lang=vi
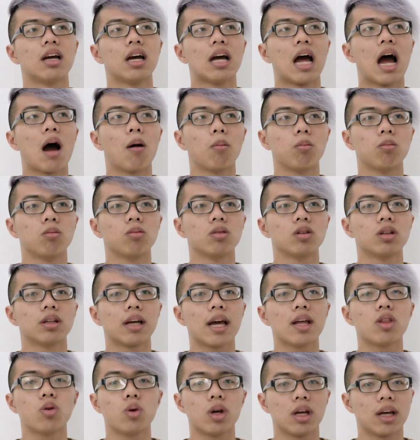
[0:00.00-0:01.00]
học
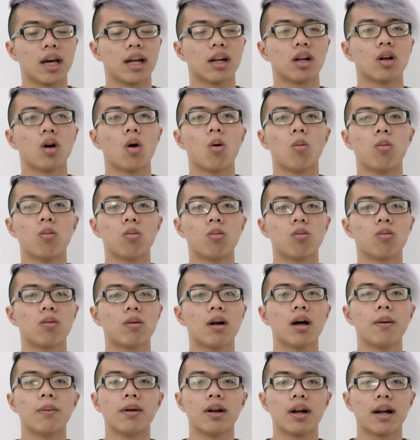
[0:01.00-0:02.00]
cái chuyên ngành cũng
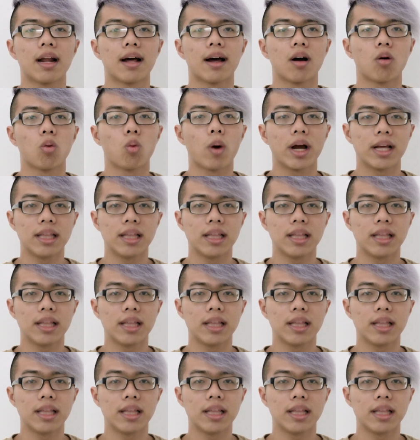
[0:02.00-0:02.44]
là